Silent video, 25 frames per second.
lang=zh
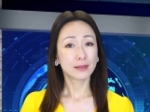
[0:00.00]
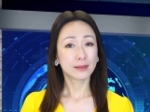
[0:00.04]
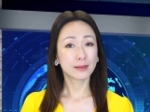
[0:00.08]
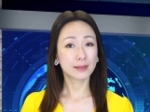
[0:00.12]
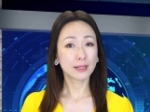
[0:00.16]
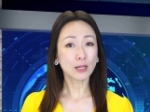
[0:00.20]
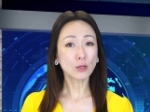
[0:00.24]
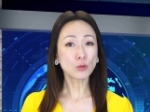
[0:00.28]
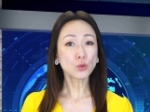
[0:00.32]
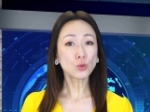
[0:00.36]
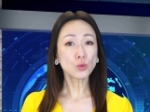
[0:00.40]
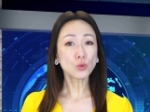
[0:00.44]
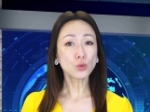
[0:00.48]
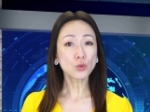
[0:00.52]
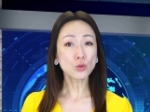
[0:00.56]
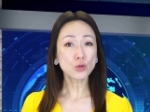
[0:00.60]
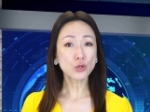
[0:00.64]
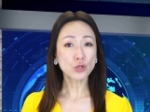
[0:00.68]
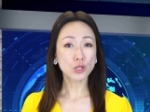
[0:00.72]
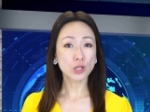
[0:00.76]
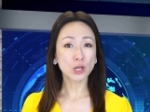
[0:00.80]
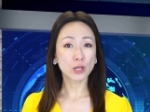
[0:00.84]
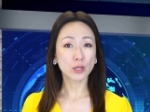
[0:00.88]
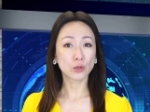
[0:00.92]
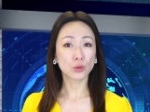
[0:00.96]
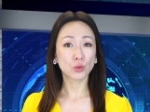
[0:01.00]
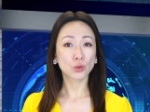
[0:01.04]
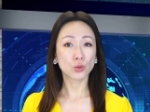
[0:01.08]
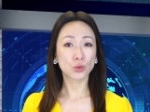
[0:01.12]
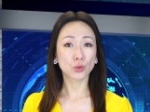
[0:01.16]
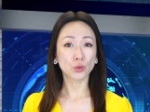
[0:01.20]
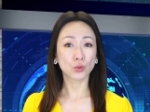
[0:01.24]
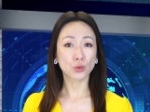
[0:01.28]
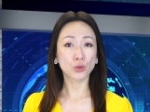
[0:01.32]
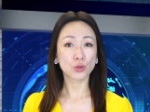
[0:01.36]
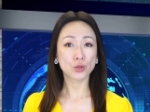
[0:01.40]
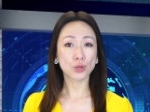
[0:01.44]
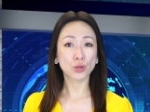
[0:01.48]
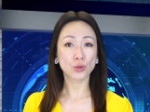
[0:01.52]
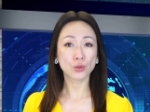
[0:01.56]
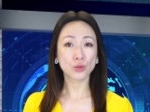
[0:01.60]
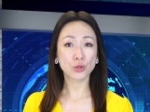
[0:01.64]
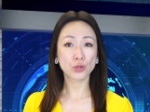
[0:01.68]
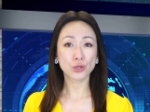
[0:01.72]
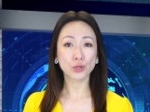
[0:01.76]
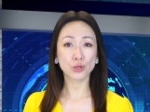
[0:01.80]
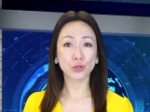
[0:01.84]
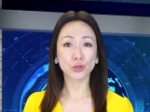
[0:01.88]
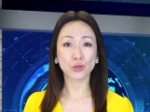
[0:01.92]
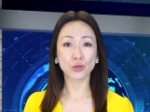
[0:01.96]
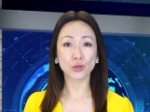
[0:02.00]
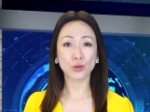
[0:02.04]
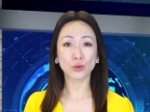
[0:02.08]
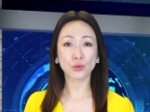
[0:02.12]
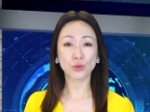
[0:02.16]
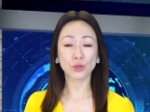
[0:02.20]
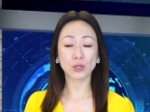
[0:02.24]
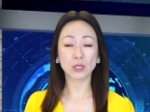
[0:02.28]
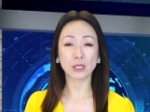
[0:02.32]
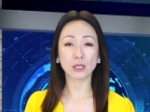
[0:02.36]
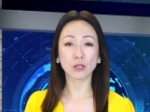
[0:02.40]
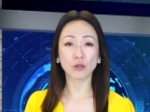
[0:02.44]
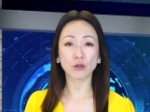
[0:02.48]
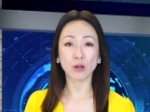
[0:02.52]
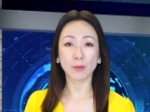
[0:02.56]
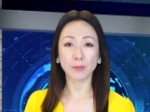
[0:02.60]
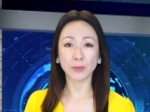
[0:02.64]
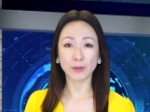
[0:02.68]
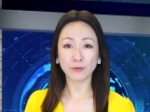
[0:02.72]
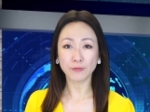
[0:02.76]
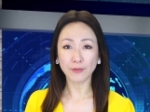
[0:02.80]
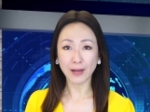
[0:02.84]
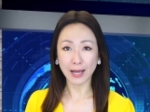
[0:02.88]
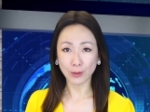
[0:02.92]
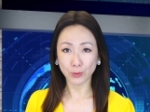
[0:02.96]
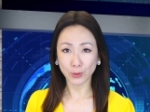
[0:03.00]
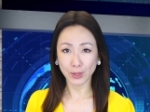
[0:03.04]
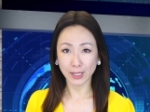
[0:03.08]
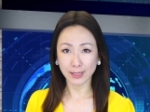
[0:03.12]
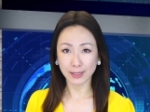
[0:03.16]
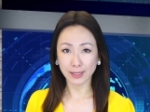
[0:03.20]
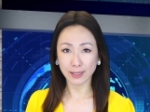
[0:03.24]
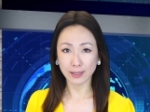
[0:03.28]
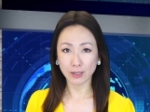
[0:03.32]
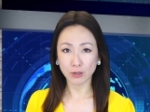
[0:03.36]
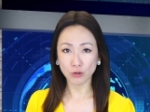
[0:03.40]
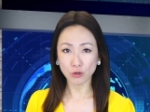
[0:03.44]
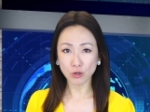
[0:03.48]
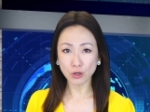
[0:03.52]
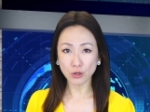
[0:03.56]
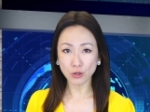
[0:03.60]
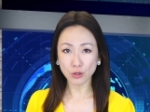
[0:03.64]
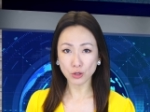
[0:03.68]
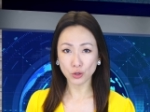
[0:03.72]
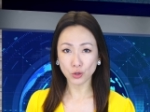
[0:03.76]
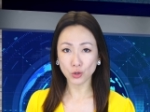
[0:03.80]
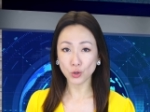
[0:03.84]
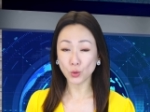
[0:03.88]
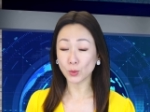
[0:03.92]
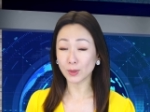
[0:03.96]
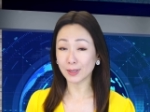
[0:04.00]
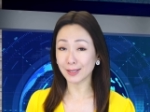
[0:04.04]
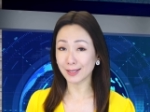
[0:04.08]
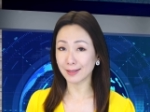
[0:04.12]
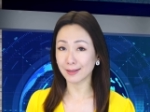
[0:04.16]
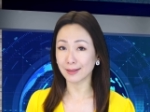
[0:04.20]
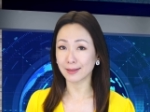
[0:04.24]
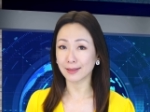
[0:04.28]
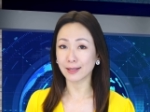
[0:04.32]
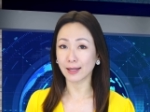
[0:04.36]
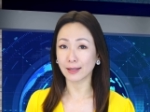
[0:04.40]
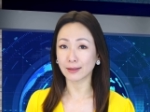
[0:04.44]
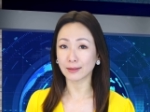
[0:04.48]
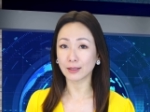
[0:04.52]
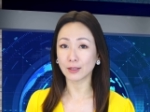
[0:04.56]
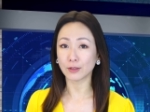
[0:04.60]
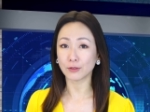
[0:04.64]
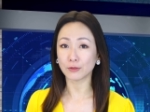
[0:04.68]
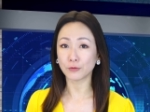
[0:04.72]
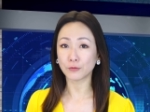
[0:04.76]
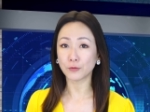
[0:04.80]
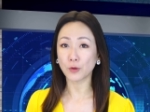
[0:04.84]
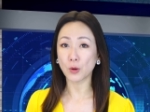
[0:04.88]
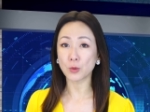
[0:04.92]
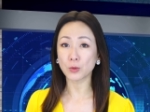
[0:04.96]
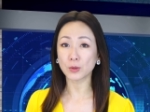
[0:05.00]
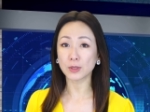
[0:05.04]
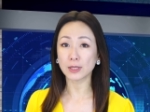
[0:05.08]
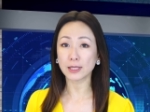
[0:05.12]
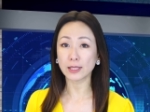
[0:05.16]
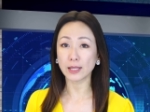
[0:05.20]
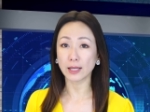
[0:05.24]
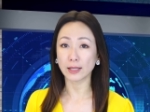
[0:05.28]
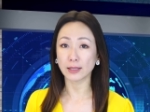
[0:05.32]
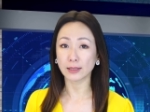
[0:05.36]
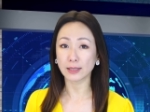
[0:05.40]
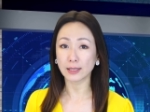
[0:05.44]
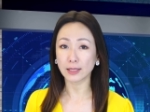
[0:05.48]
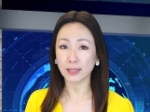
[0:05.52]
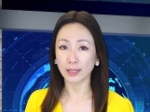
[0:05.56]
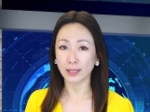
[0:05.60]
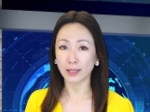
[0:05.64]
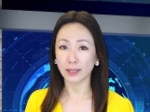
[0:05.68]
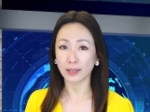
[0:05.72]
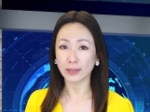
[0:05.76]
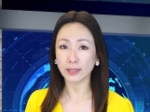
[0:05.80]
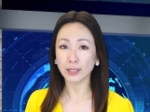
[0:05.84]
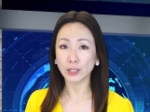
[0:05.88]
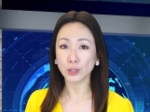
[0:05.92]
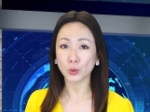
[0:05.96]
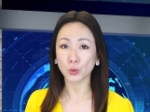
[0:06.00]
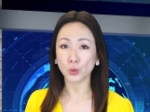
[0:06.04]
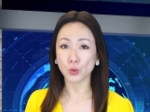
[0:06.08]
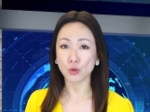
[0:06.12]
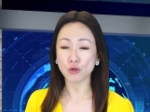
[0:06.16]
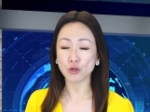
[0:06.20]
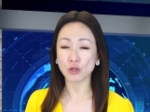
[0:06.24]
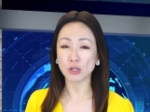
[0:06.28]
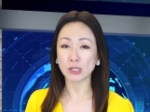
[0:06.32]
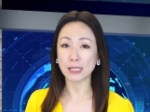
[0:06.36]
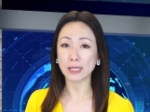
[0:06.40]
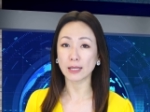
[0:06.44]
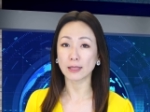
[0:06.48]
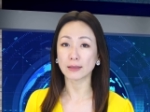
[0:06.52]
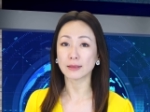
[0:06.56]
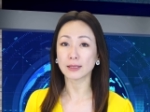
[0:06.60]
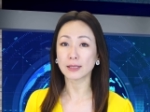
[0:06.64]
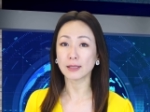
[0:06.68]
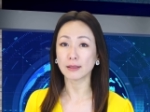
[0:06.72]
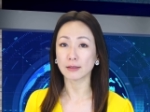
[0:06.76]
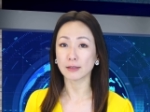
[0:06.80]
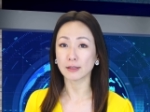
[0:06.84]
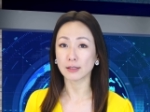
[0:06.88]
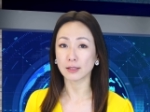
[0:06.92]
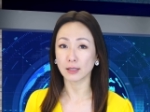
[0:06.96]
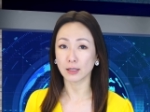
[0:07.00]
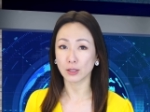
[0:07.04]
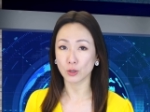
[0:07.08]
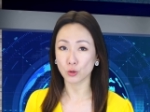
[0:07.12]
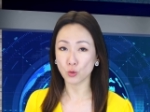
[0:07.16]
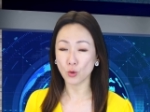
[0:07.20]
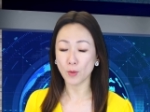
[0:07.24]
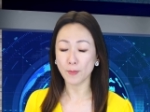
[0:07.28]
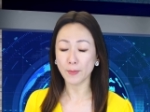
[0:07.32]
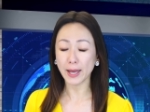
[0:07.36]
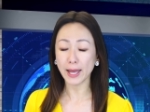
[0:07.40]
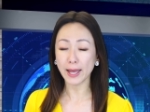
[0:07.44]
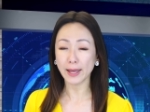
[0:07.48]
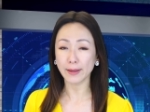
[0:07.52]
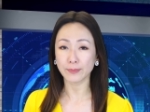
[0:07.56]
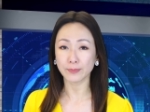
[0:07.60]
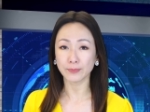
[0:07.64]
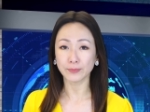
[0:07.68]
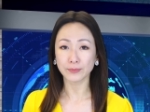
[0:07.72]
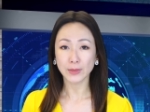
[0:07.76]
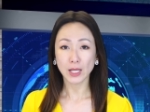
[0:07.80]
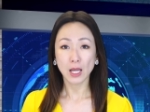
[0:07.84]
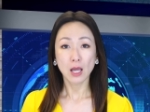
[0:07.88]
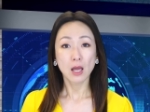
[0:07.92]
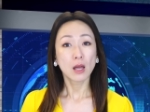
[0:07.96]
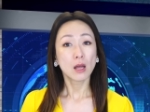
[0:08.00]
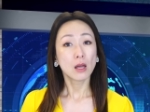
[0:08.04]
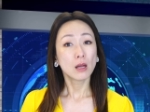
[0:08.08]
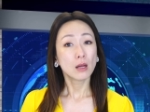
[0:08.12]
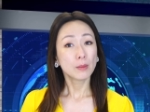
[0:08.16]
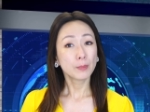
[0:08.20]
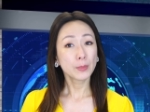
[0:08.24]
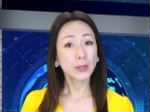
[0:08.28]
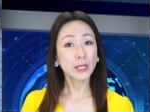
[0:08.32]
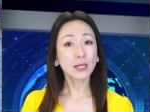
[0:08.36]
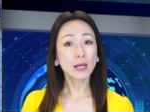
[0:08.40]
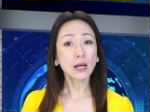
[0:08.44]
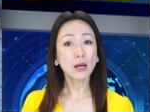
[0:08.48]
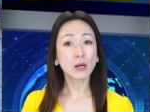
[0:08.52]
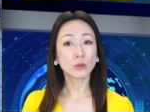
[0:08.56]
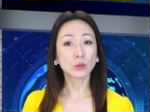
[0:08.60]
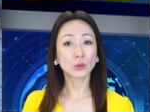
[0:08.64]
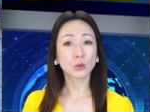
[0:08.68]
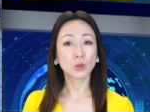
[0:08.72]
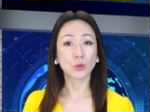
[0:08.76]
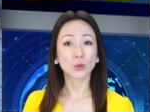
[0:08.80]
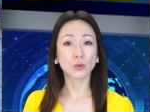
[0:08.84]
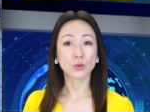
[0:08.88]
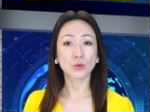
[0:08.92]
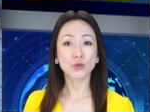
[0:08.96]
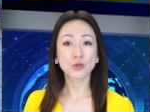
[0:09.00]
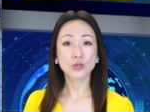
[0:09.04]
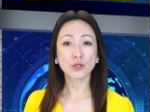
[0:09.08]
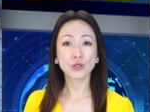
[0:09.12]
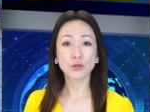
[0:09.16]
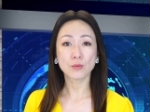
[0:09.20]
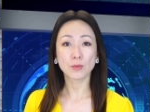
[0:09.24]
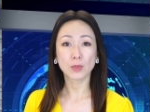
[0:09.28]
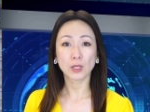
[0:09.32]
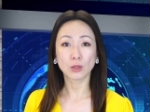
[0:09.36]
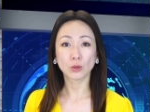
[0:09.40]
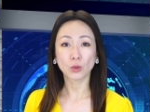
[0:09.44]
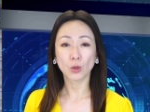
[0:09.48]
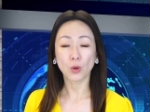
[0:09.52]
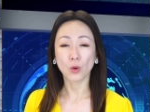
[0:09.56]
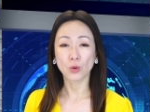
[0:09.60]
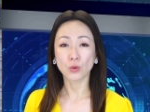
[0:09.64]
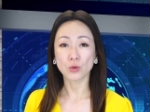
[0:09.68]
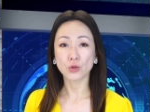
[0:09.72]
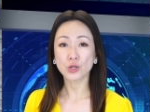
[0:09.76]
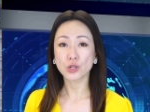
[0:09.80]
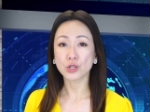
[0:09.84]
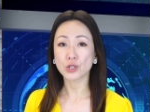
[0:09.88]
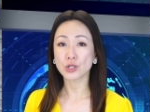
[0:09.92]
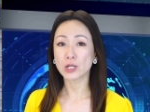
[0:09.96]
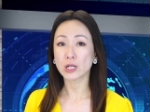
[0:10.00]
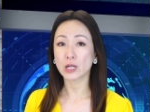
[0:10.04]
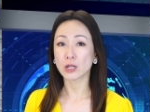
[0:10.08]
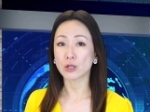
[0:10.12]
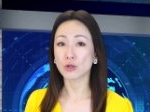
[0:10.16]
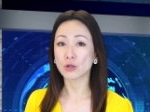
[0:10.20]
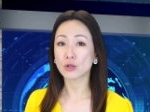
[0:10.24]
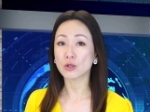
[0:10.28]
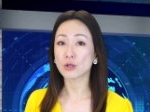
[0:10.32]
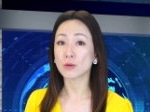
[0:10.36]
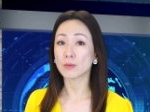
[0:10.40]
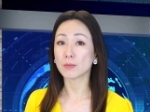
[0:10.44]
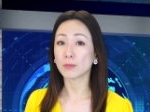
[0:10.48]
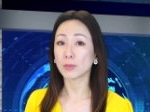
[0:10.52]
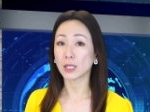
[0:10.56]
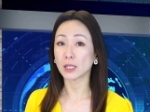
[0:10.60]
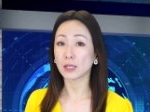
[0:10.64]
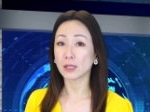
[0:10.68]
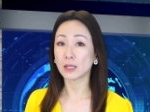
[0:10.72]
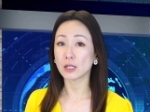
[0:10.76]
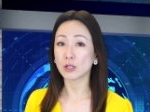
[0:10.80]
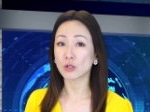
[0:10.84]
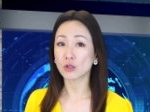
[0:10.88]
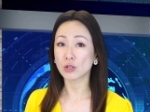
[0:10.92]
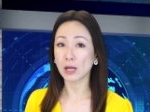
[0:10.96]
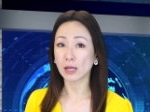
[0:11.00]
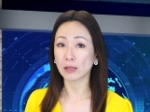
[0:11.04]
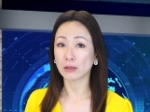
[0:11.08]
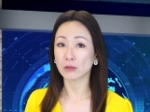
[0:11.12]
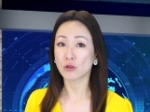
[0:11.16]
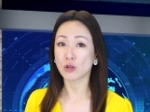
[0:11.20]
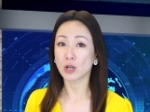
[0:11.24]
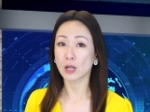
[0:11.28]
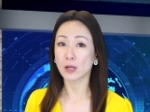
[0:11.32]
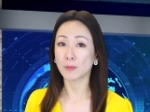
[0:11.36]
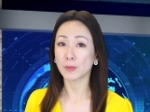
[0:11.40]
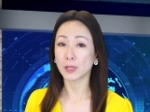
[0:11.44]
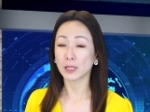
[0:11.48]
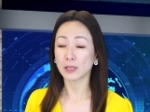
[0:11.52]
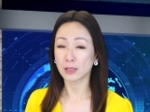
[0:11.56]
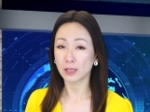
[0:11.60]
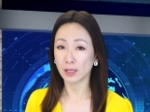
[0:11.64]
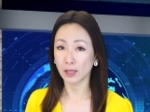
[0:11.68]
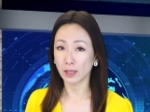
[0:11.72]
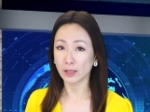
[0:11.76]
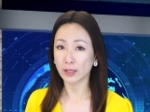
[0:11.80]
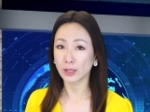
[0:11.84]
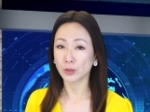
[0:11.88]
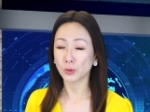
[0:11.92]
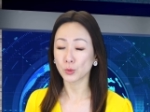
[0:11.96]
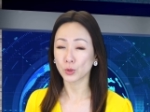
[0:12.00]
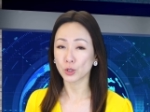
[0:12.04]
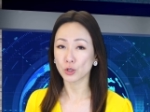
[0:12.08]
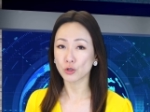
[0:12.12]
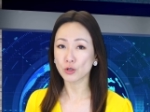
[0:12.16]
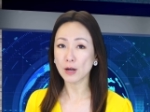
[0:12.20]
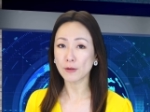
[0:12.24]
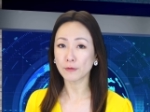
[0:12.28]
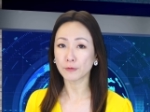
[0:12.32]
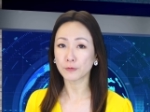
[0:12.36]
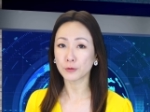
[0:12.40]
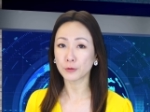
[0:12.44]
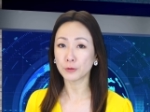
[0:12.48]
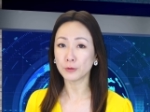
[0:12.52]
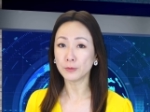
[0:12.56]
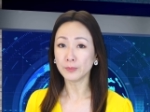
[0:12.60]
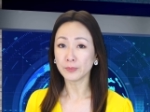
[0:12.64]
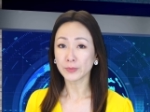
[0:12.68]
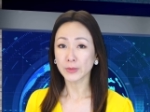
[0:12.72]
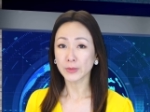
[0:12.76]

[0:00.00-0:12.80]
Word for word: 江苏省徐州市中级人民法院今天正式就此前的丰县铁链女事件进行了宣判。被告董志明，同时也是名义上这一名铁链女的丈夫，